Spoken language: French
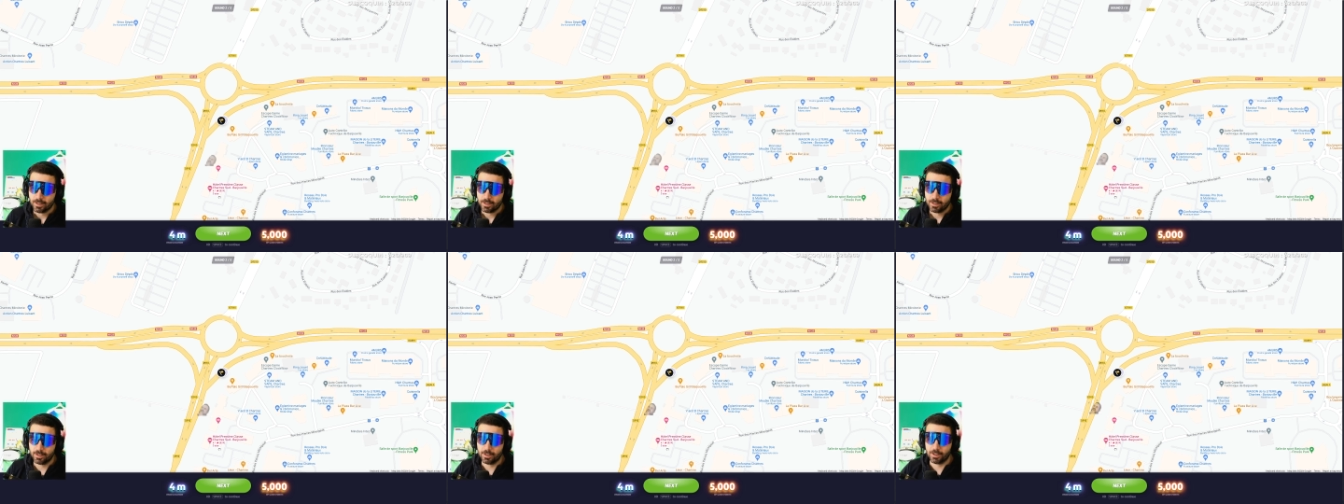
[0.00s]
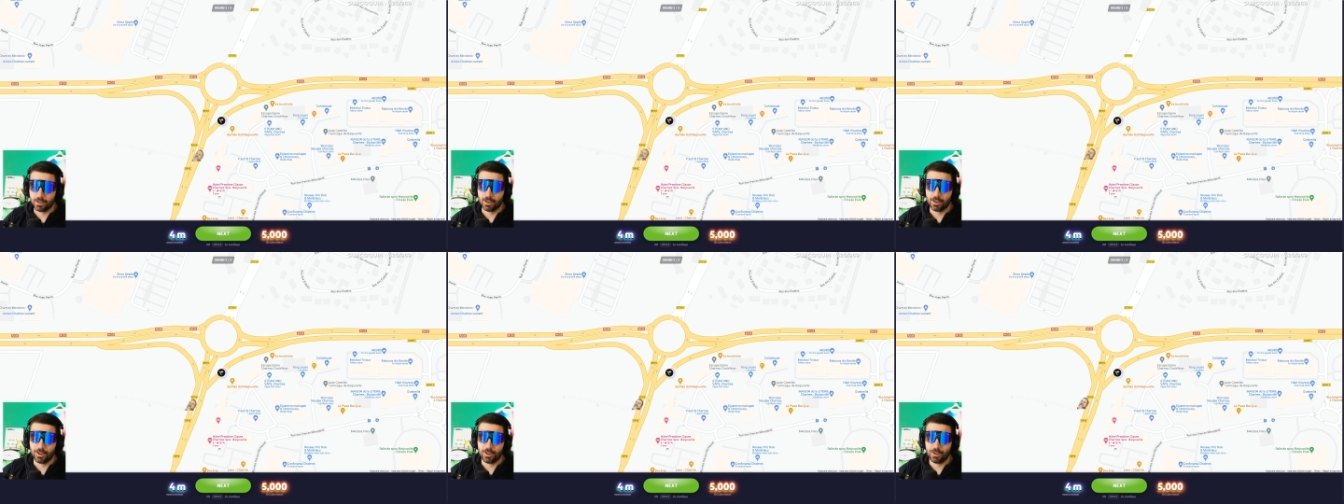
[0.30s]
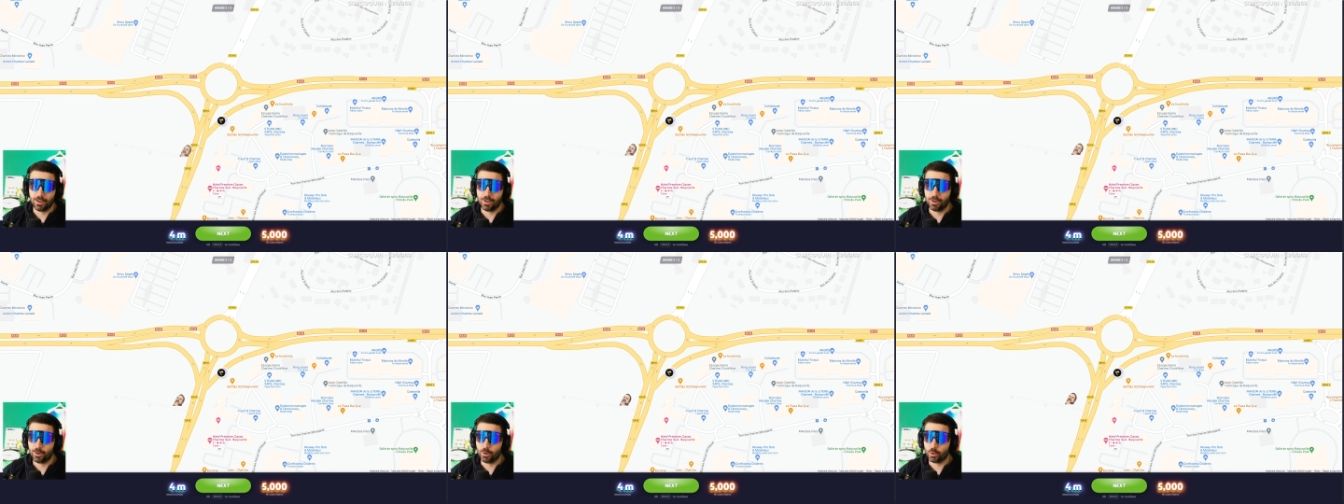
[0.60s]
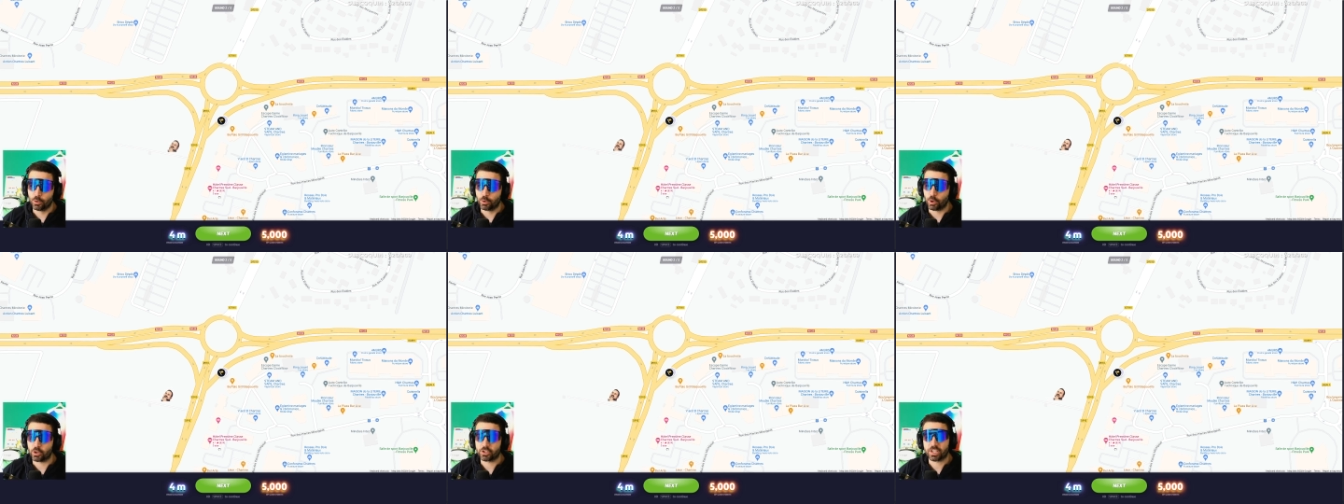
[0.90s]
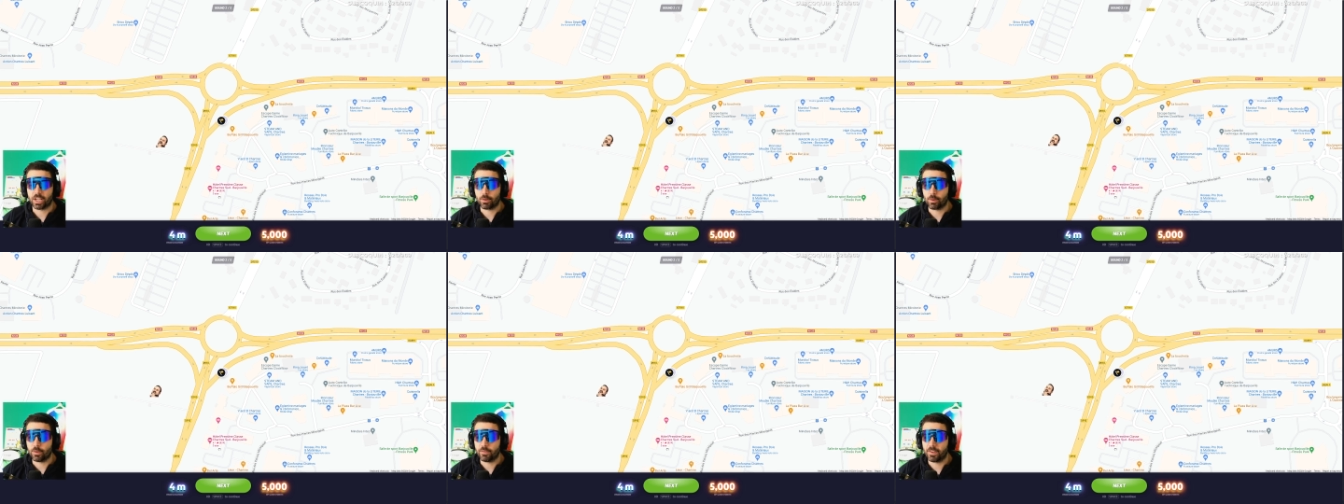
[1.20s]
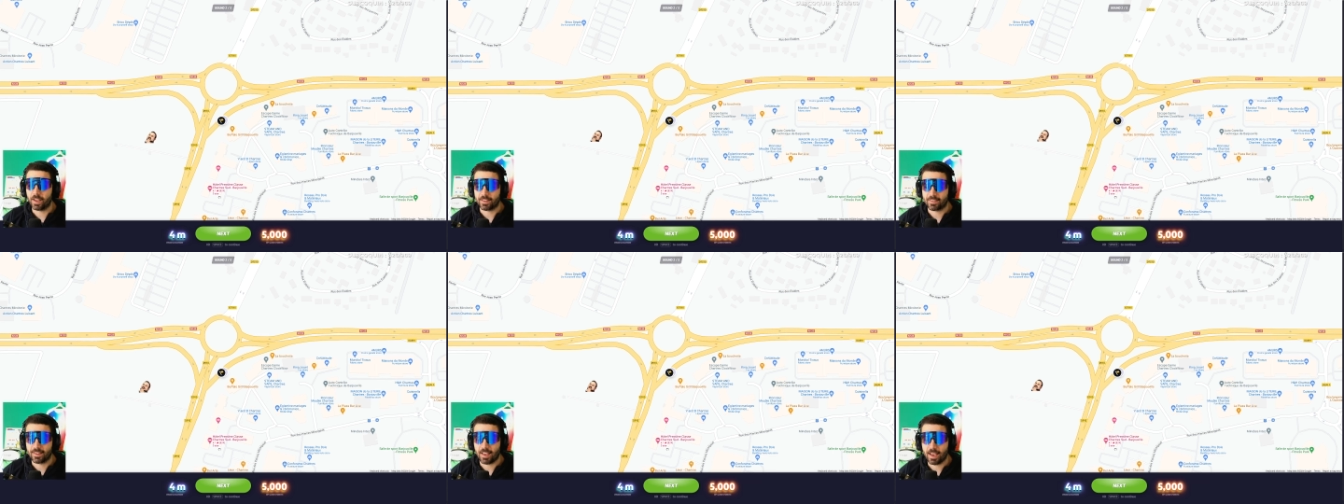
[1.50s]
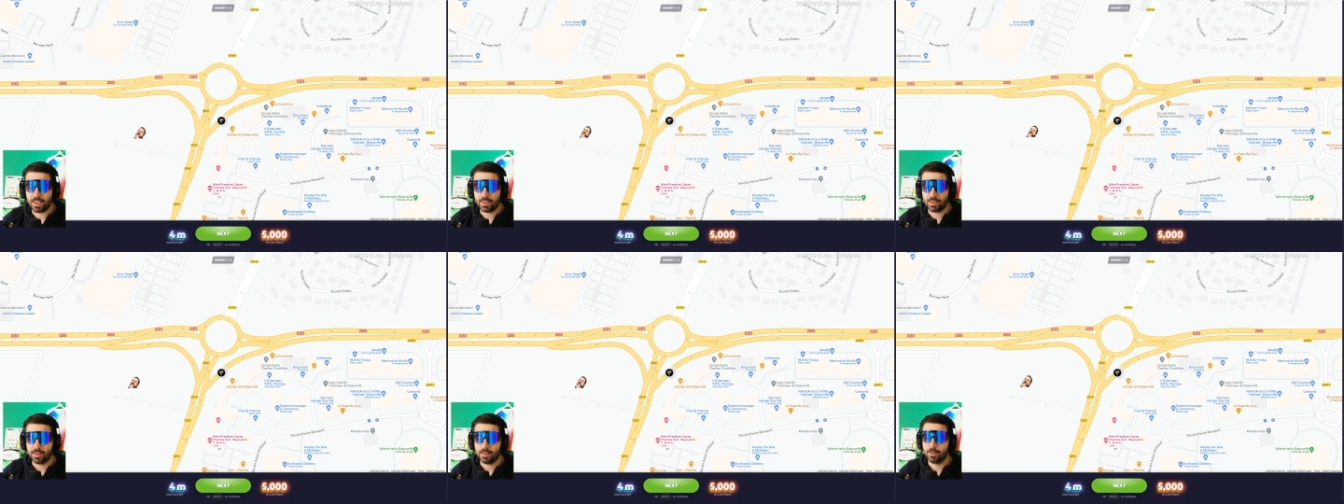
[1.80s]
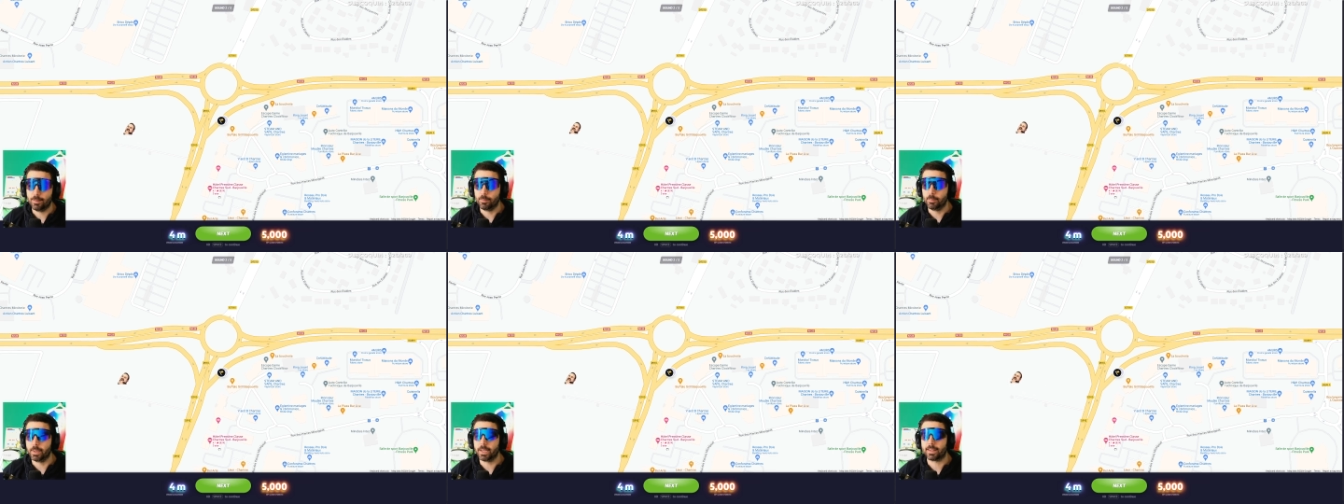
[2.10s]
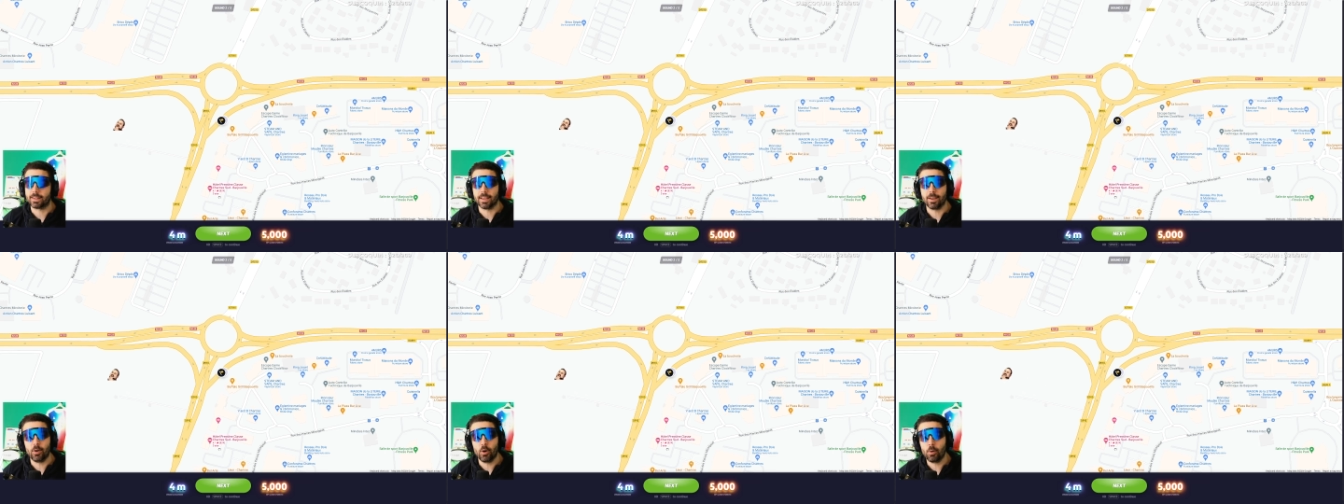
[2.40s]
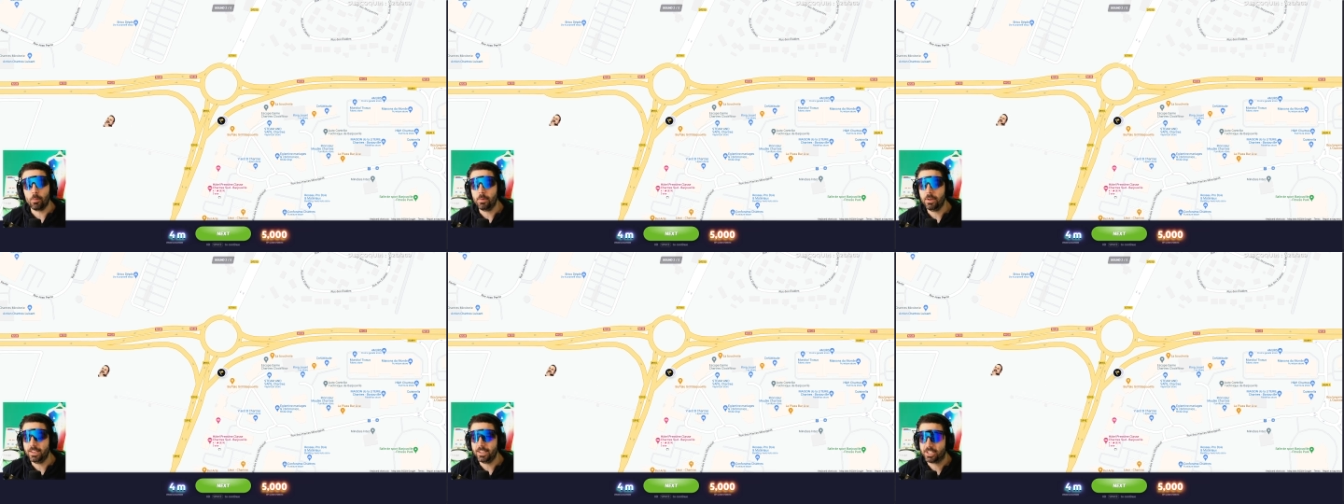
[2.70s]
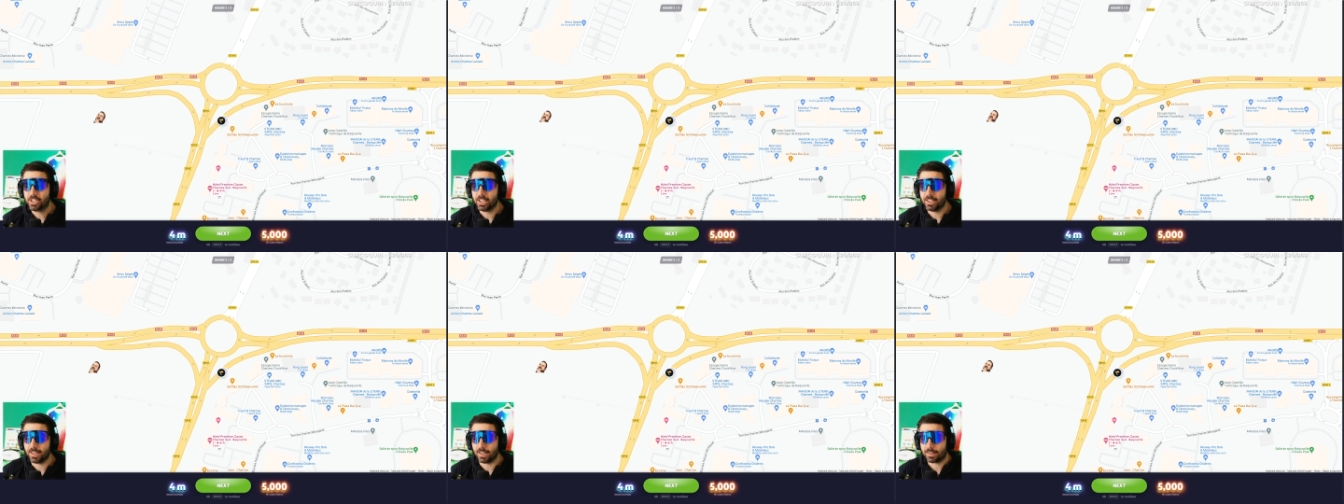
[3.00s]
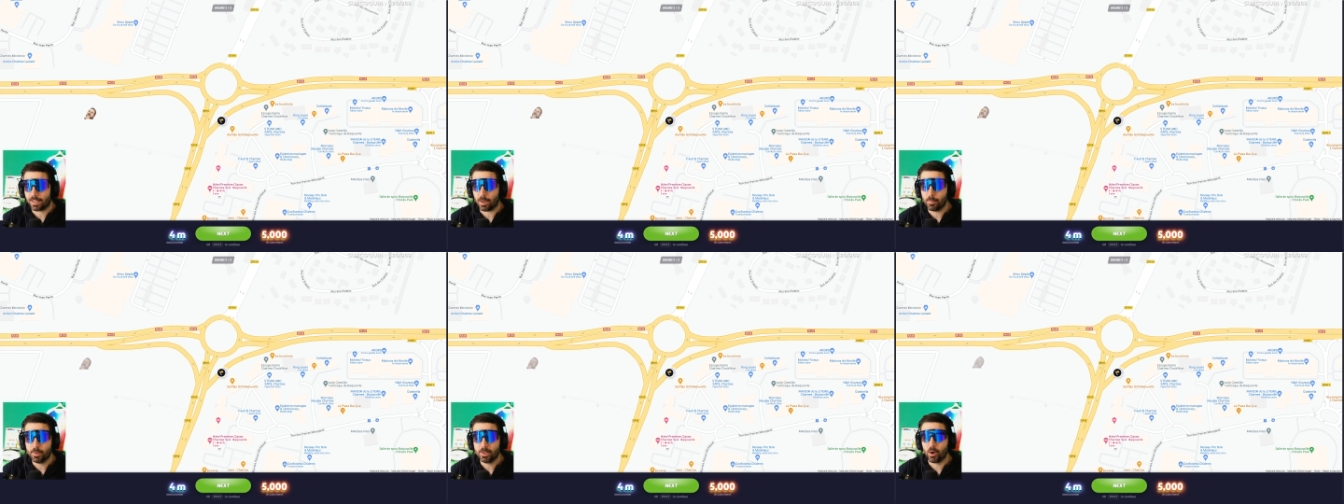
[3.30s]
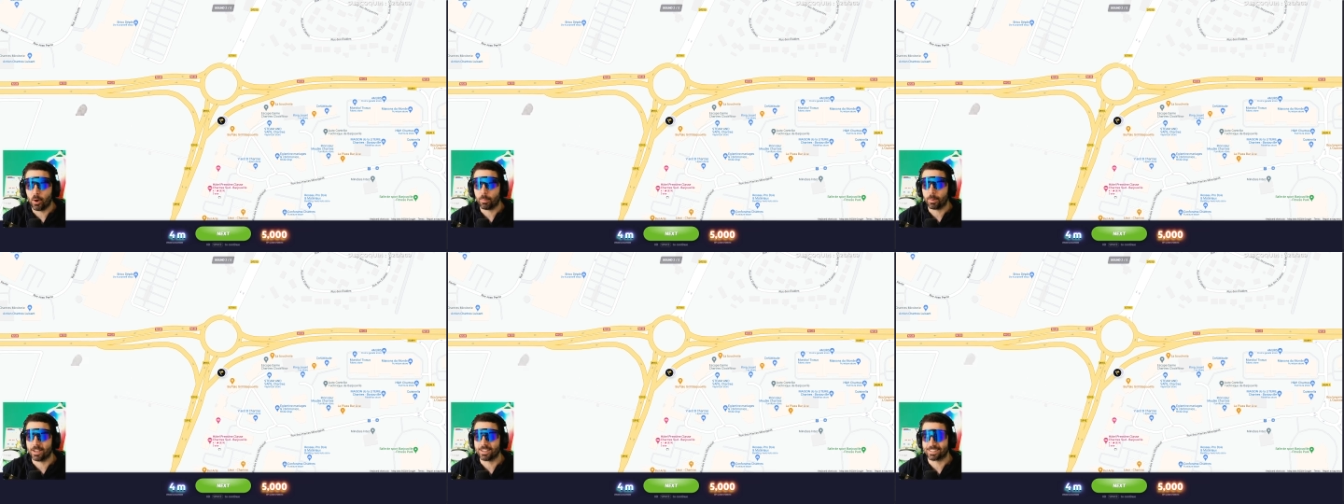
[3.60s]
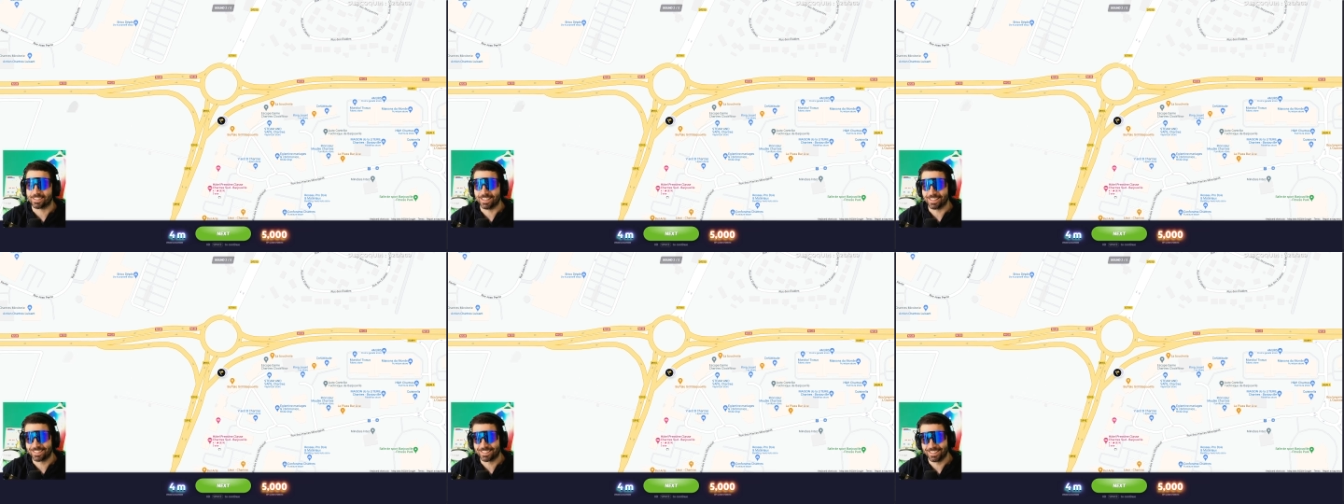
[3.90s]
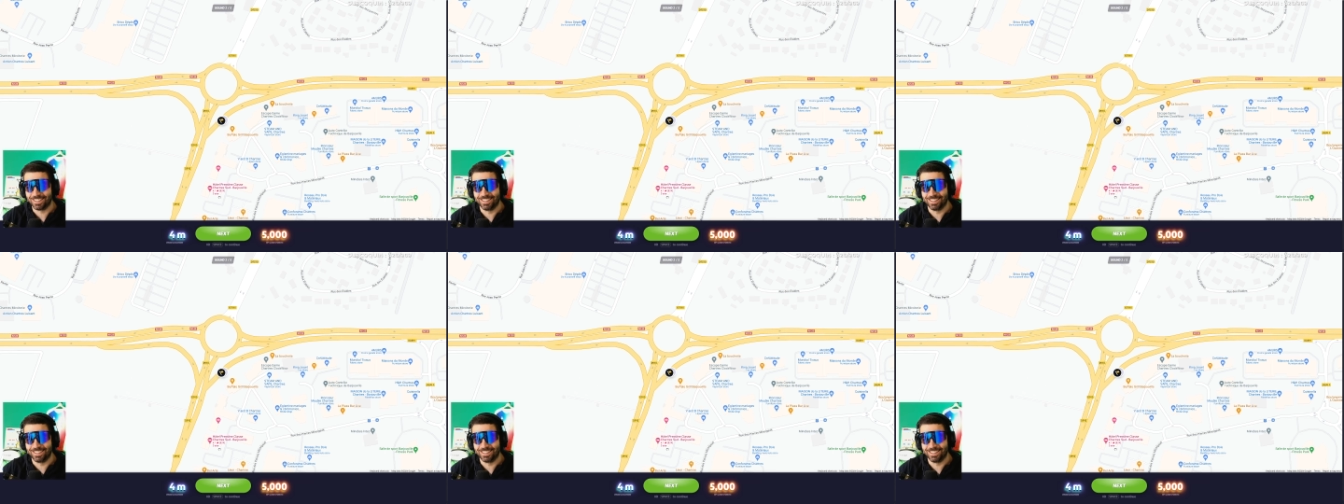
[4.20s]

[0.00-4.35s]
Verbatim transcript: Euh, dans le château de Versailles, mais t'es obligé d'être habillé en princesse.